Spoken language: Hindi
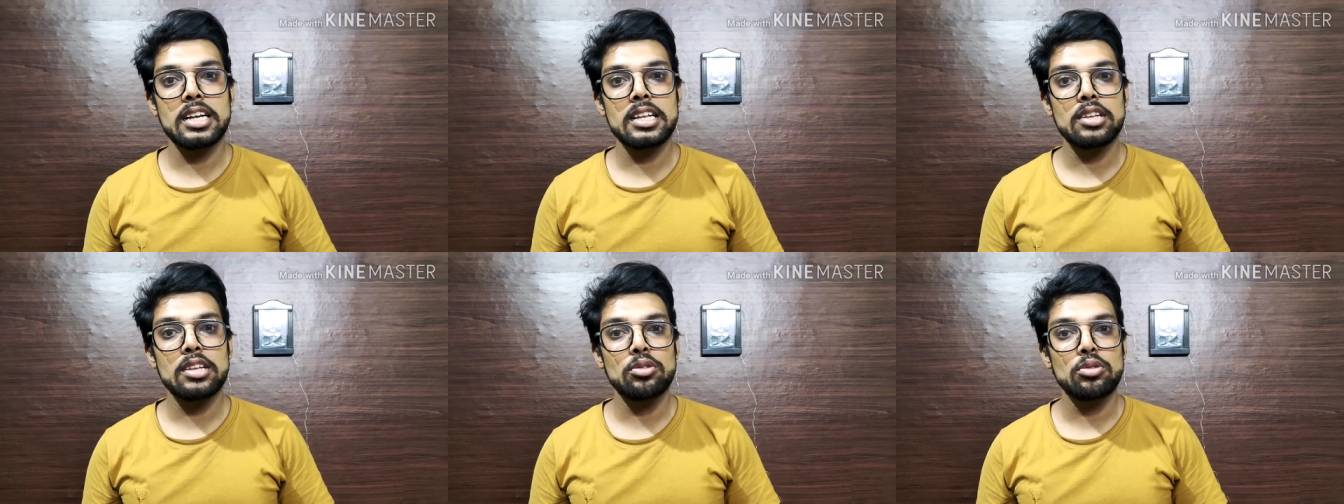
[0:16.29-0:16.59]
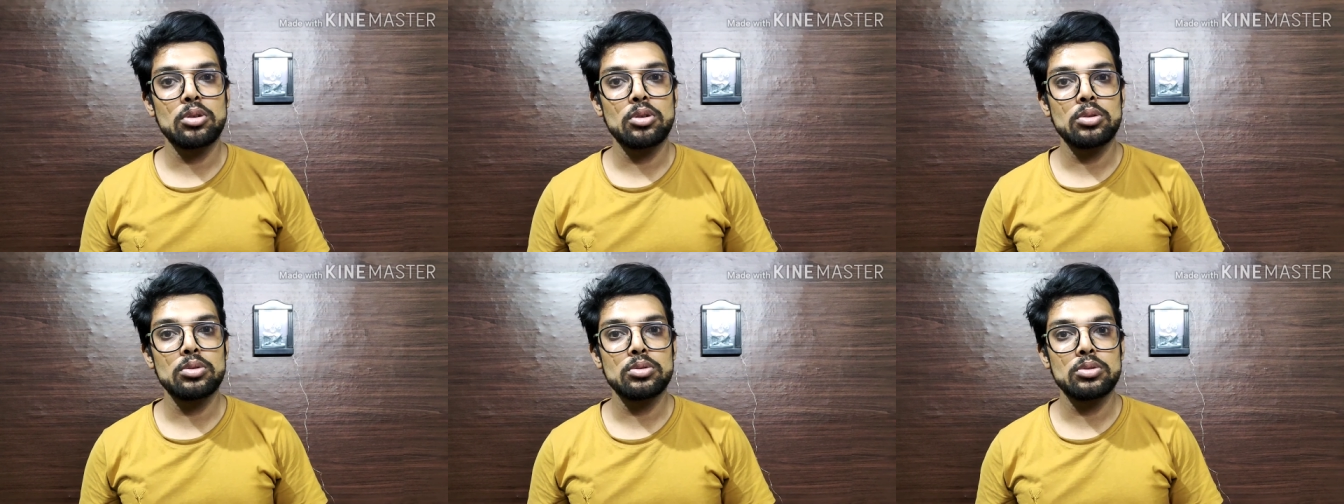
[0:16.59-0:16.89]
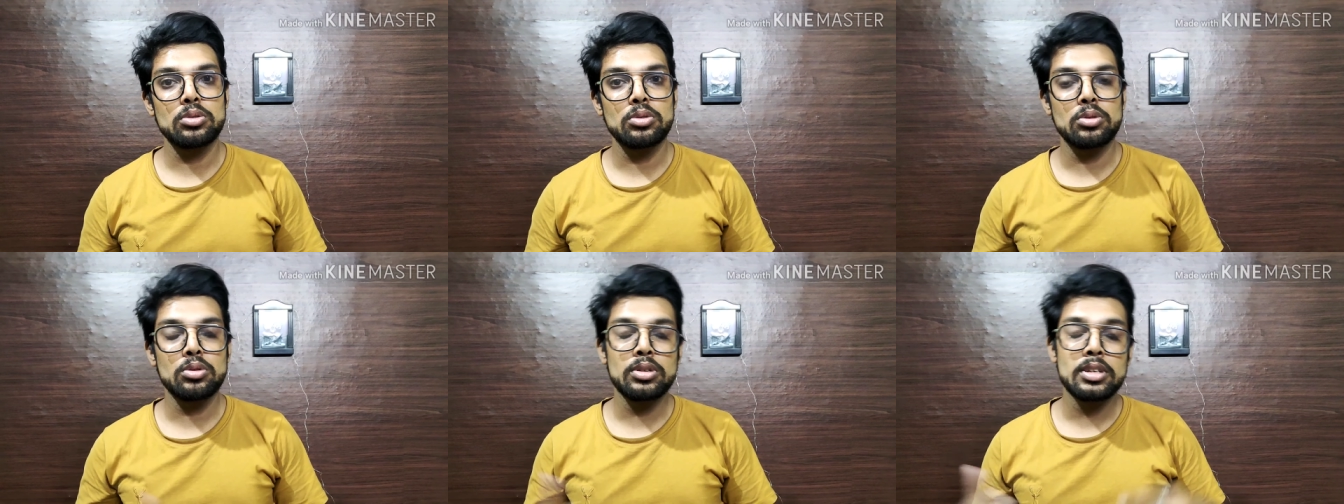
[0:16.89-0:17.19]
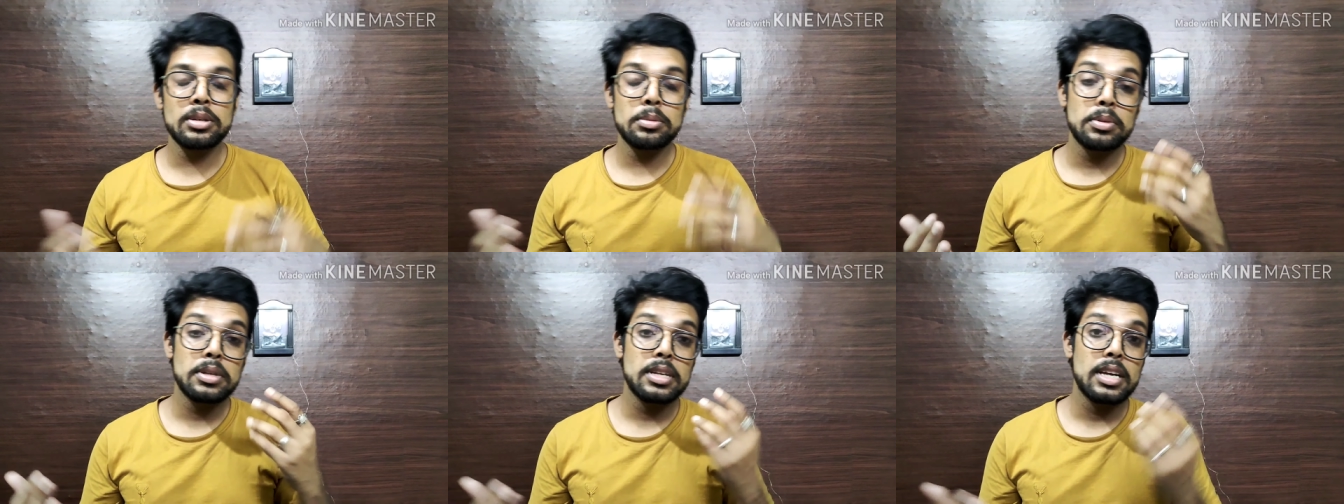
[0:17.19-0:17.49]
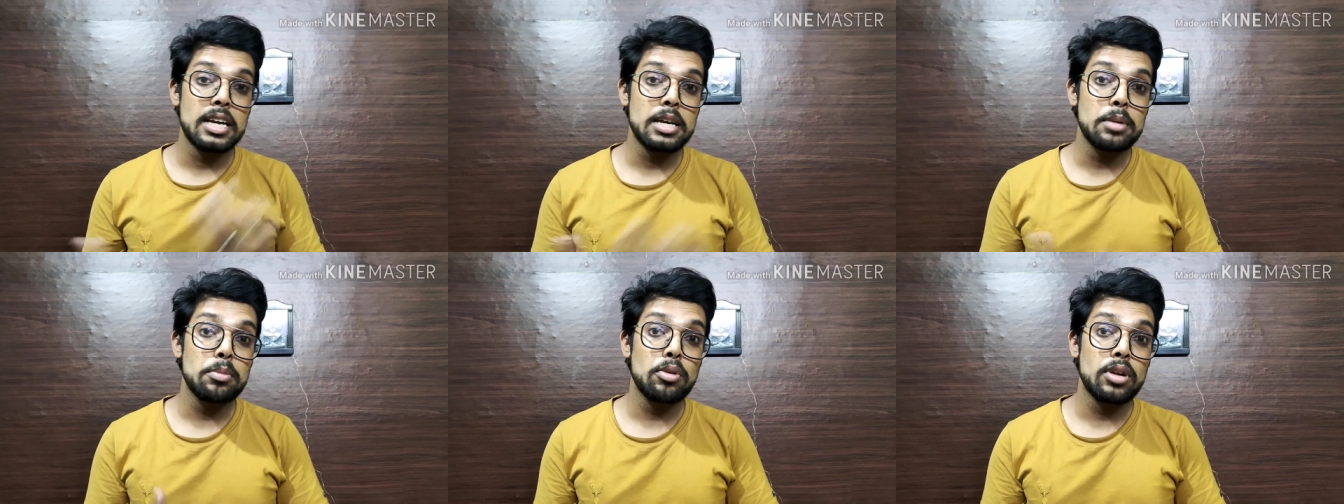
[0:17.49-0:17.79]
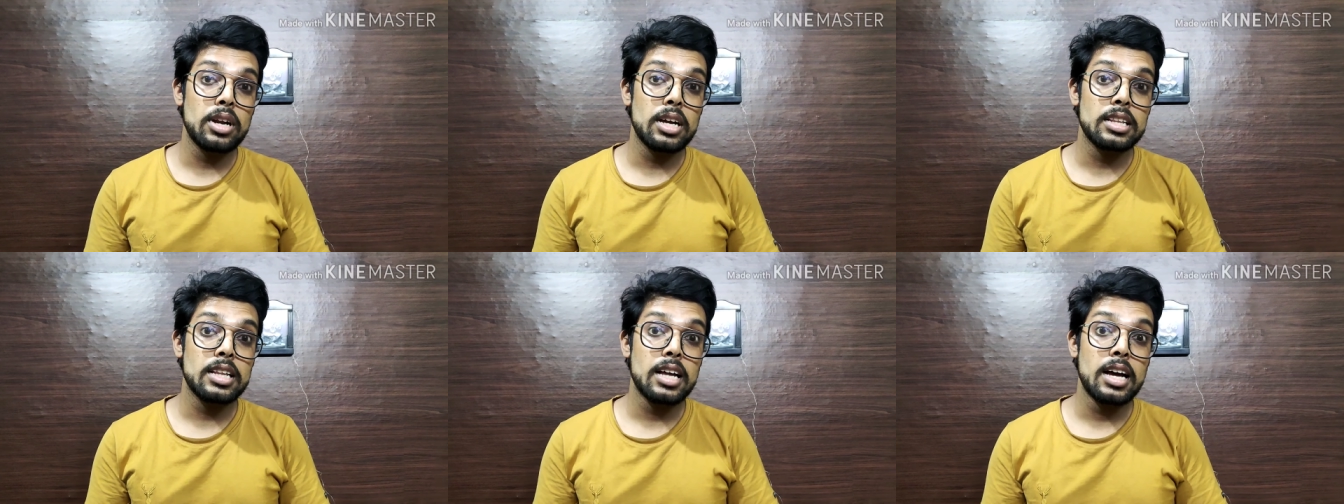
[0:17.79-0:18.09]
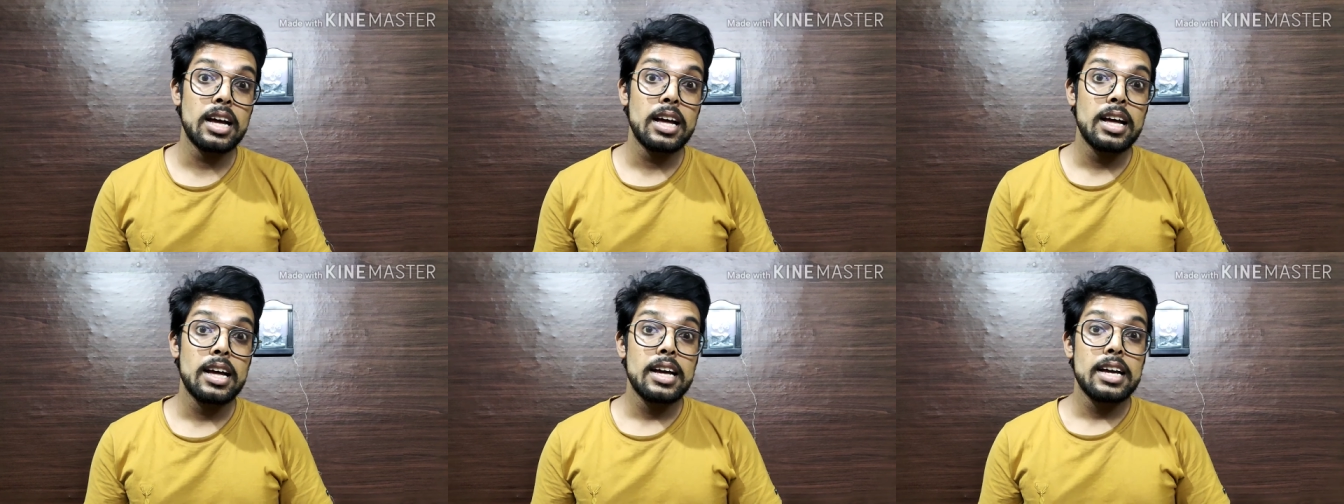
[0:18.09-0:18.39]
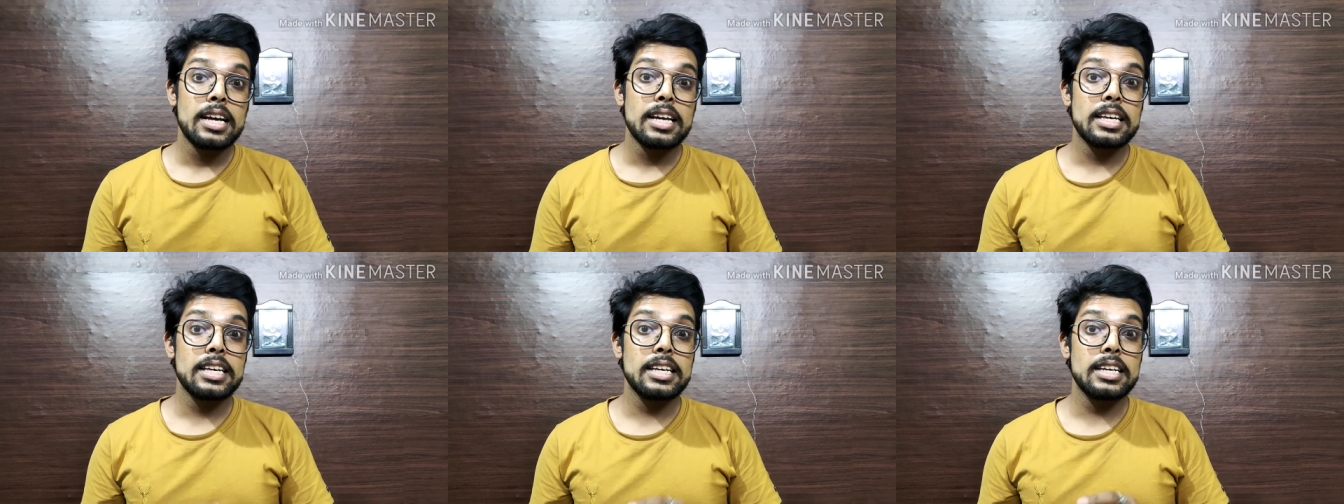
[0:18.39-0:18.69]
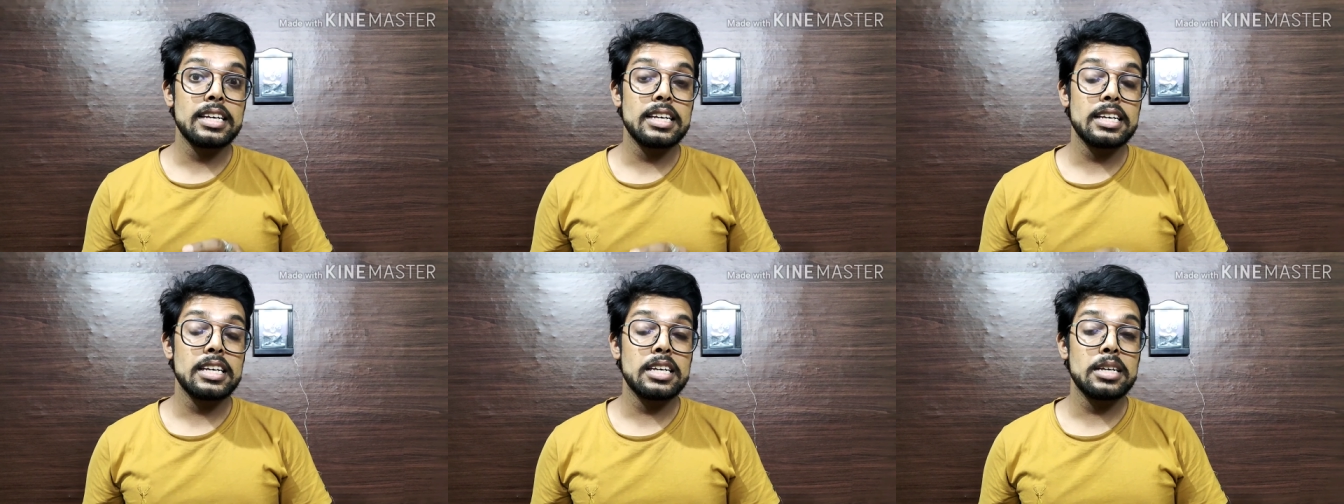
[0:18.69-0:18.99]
दिया था उन्होंने भी यही बोला था कि